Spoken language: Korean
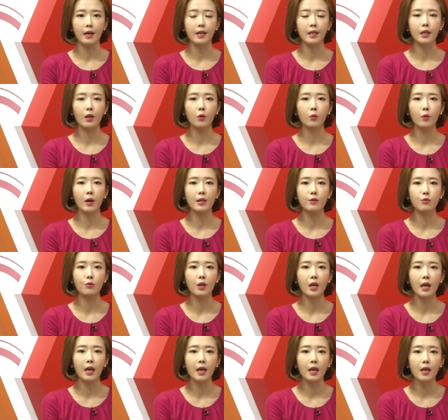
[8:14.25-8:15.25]
이런
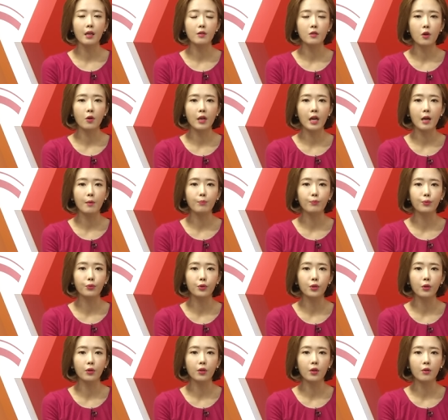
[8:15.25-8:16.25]
와중에 청약
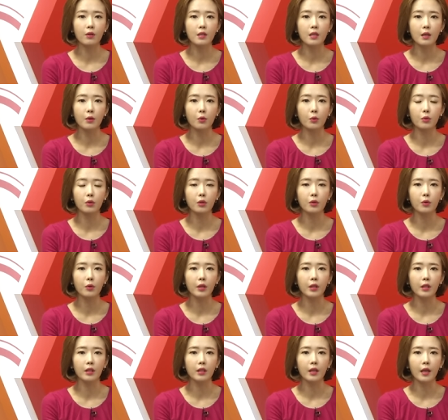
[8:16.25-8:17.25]
부적격자도 늘고
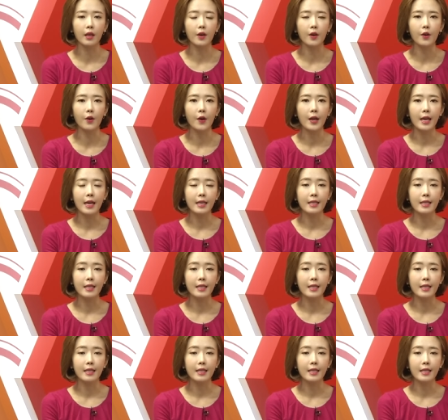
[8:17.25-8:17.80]
있는데요.